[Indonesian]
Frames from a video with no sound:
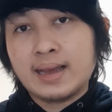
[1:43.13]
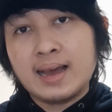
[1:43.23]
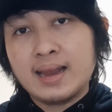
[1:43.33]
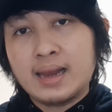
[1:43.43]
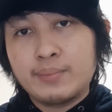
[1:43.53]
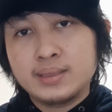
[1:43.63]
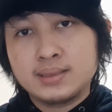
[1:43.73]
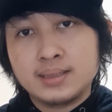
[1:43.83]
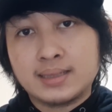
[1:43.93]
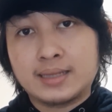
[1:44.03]
hal-hal
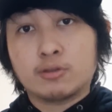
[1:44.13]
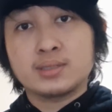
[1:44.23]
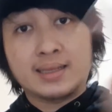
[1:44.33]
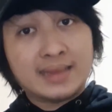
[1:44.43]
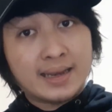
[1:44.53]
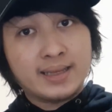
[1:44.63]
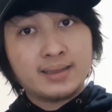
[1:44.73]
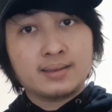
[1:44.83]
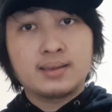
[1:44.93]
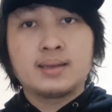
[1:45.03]
mistis atau
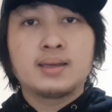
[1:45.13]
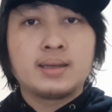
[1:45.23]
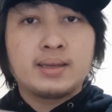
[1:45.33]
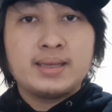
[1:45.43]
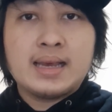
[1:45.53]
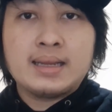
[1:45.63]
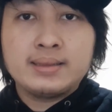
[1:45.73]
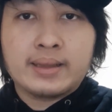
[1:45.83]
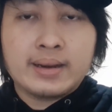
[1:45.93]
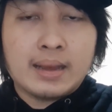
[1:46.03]
satanik
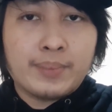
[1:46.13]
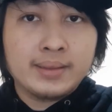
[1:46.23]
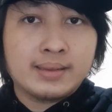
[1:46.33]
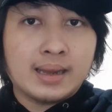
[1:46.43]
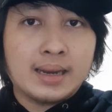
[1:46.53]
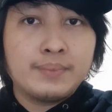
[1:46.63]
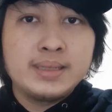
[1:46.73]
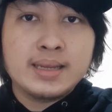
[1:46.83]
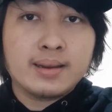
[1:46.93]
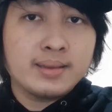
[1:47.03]
yang terdapat dalam
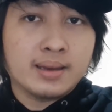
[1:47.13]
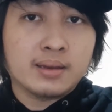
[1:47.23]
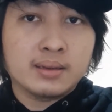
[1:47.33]
dirinya.